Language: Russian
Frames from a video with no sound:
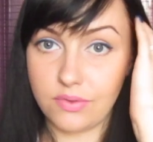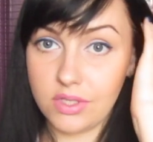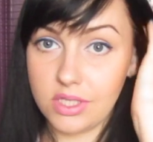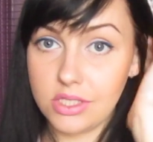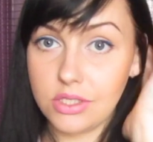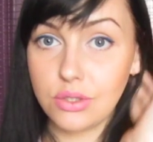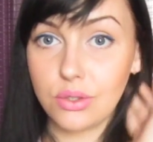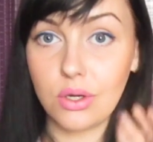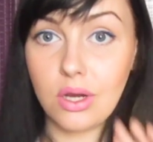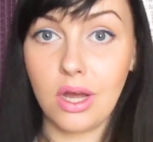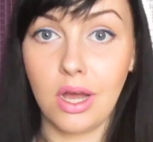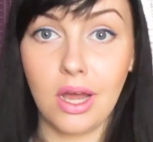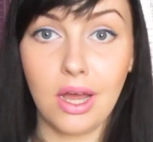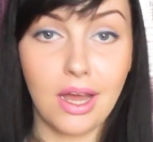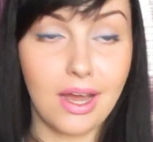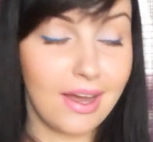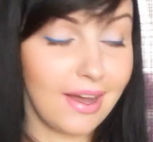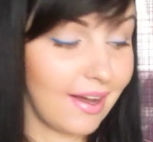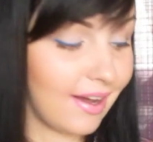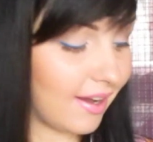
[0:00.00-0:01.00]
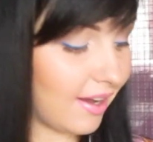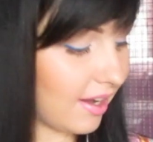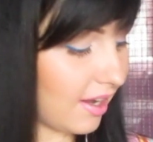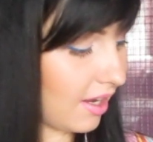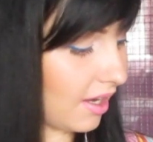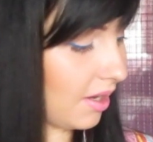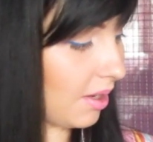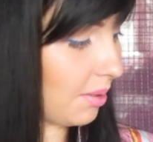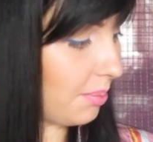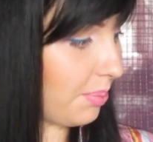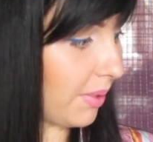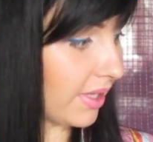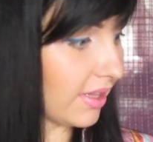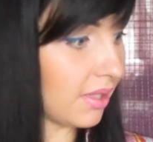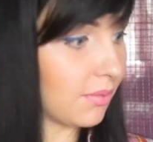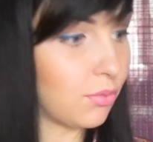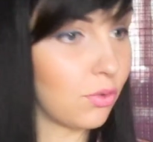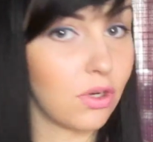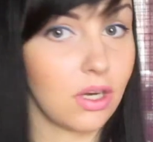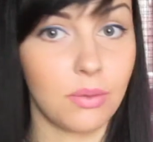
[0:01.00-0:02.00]
видео. Э,
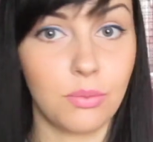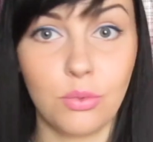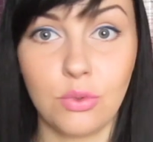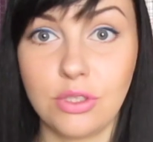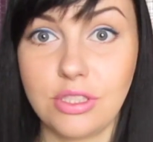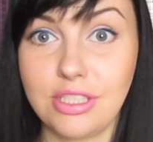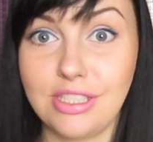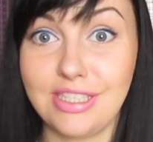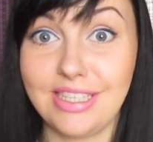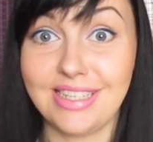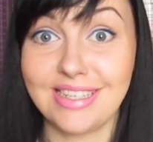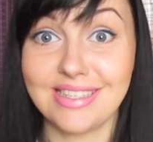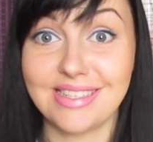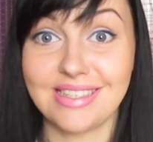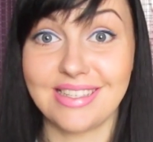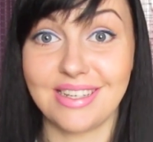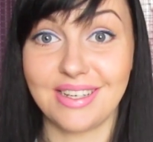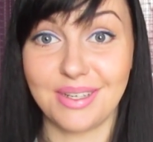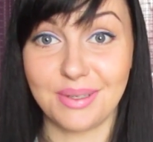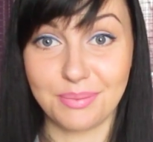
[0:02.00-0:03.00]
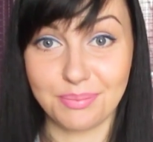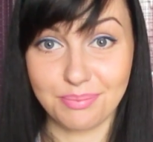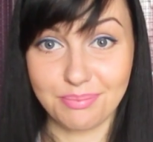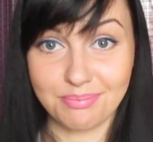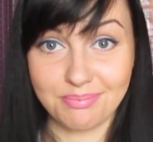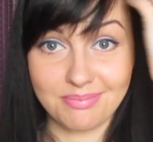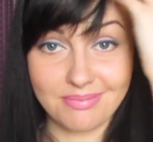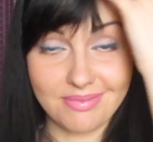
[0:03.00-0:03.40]
поэтому, кому интересно,